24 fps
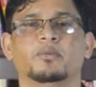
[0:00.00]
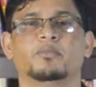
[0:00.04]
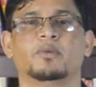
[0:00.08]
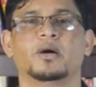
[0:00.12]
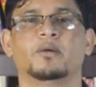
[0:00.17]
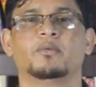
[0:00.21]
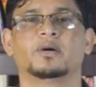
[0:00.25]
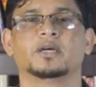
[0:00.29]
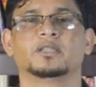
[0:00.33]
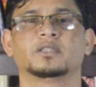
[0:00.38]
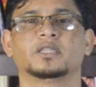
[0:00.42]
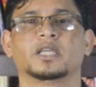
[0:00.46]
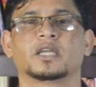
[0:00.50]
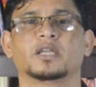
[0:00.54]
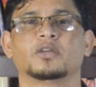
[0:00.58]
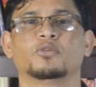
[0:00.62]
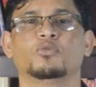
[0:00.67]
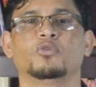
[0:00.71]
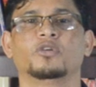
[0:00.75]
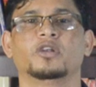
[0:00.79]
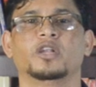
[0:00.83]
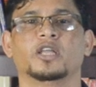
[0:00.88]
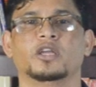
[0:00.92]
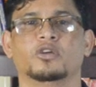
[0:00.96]
বাবা তাকে
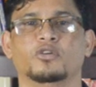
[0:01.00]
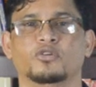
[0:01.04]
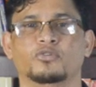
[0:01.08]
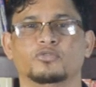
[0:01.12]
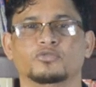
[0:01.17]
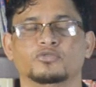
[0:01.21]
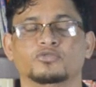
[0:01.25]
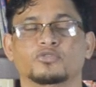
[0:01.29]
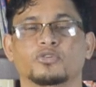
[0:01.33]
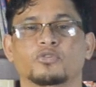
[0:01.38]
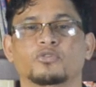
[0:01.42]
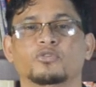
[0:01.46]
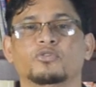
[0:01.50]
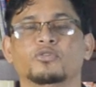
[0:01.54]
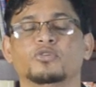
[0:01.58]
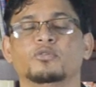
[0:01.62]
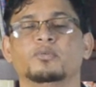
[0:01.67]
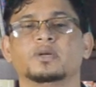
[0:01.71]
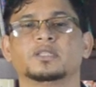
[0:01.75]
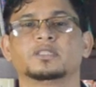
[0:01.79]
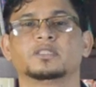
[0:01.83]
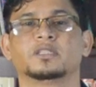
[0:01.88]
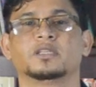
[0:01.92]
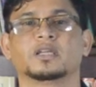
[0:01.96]
কোলে নেয় কখন যখন ওই
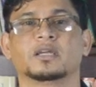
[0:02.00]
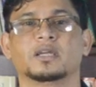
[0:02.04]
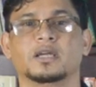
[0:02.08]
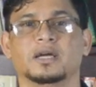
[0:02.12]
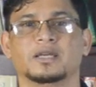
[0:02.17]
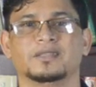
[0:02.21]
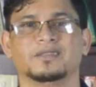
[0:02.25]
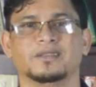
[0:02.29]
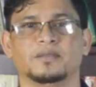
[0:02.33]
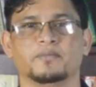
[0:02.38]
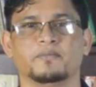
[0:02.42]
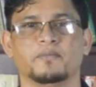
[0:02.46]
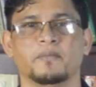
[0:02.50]
বাচ্চাটা কাঁদে